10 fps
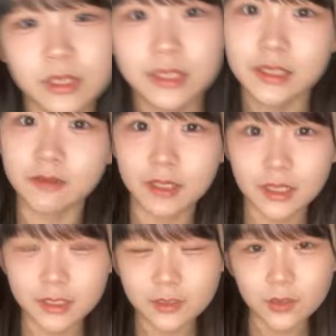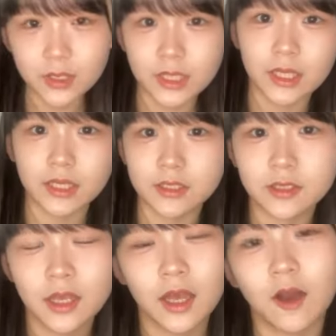達はね一人ね
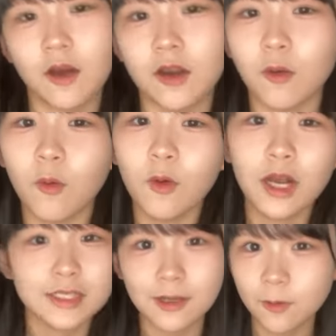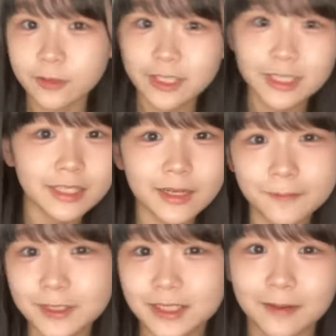あの大岡さん推しになり
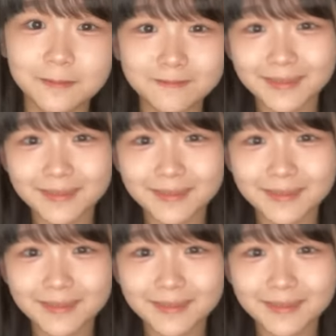ました